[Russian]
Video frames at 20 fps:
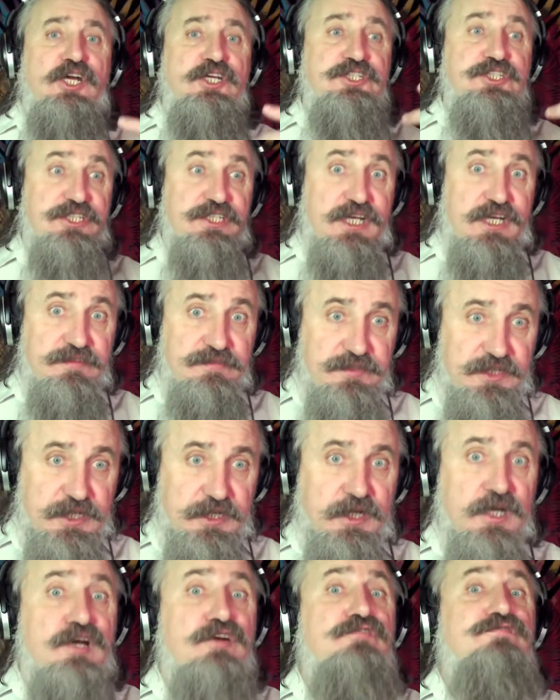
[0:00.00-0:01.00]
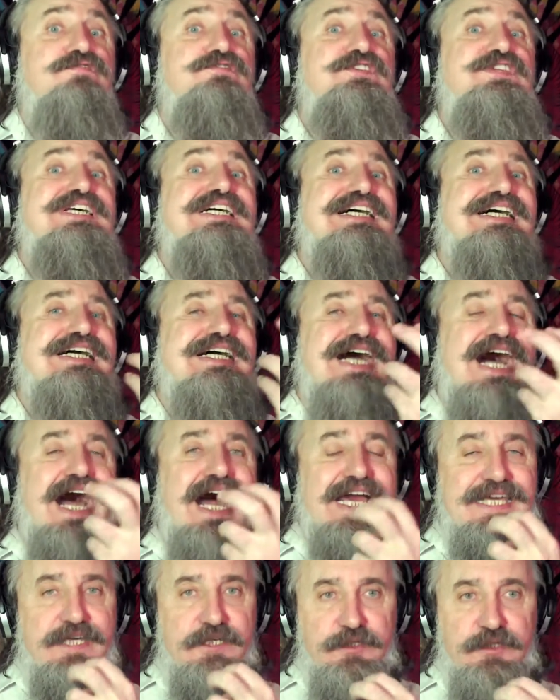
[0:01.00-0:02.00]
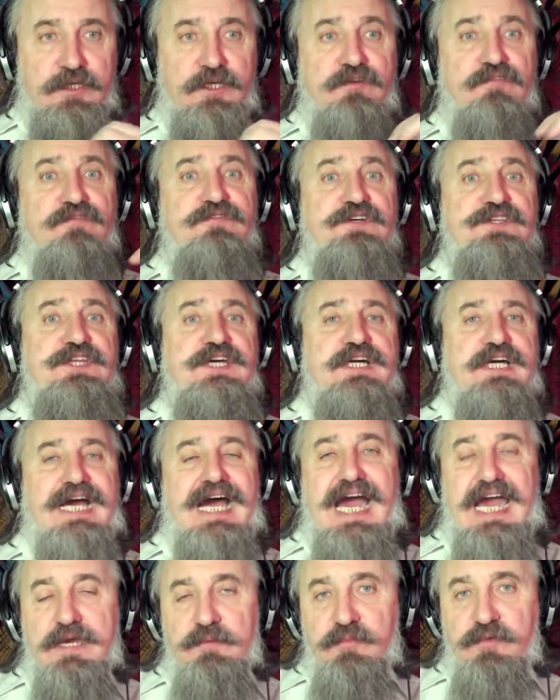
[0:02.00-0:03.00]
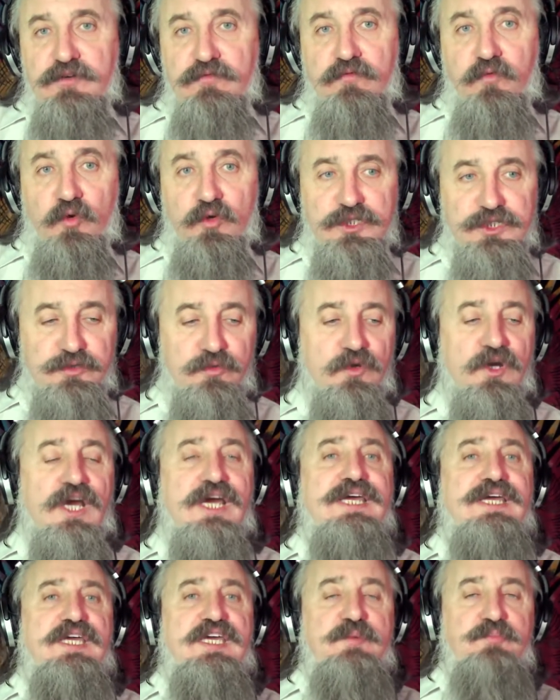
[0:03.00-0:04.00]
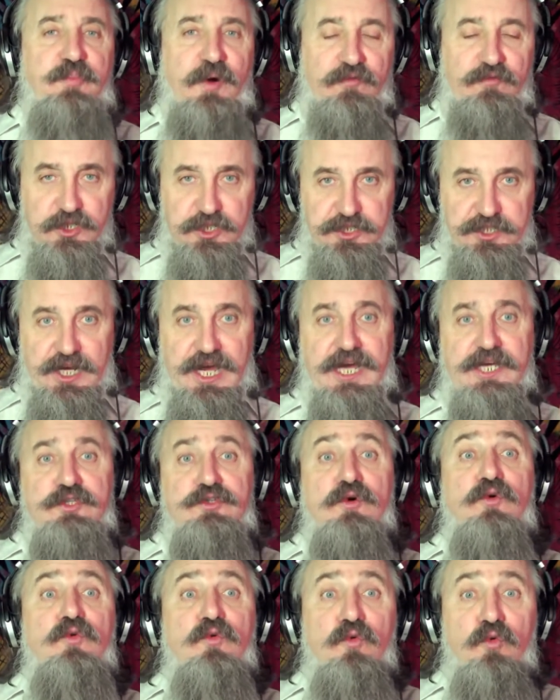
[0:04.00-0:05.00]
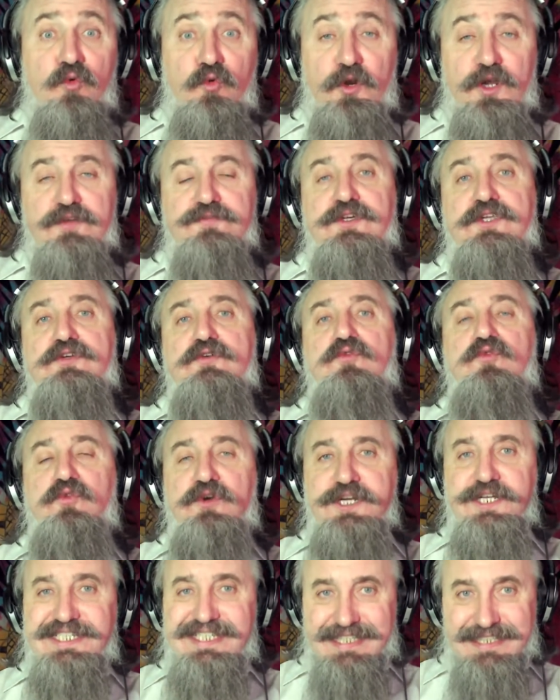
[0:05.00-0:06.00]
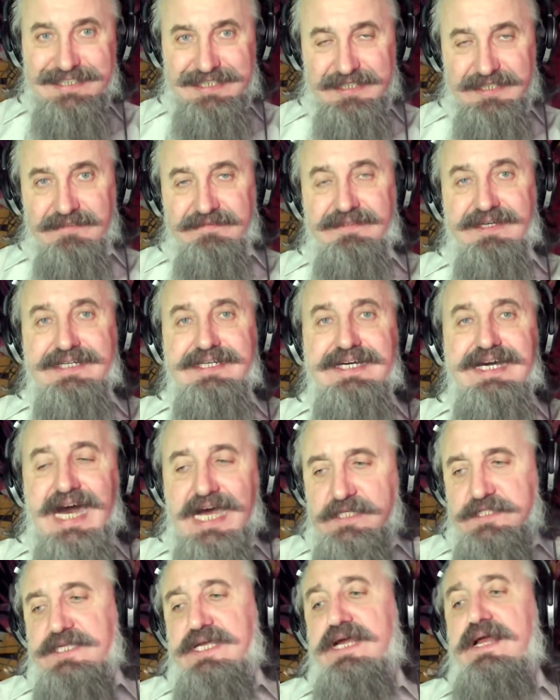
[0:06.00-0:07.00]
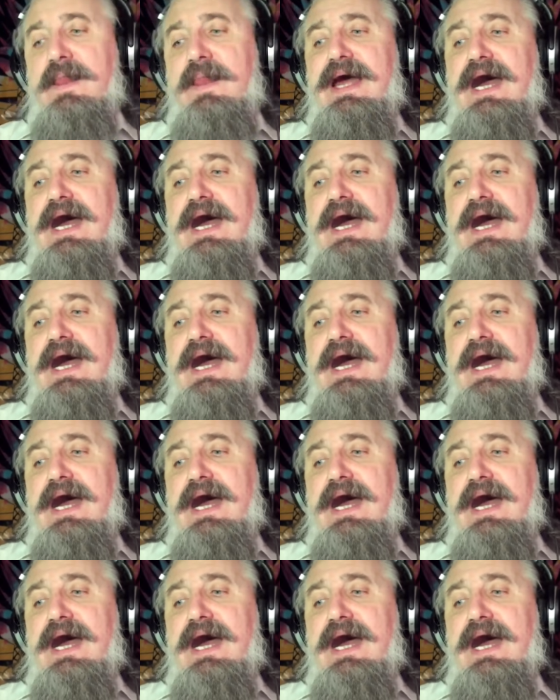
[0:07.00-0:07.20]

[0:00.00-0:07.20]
Человек вдыхает выдыхаемый воздух и повышает уровень углекислого газа.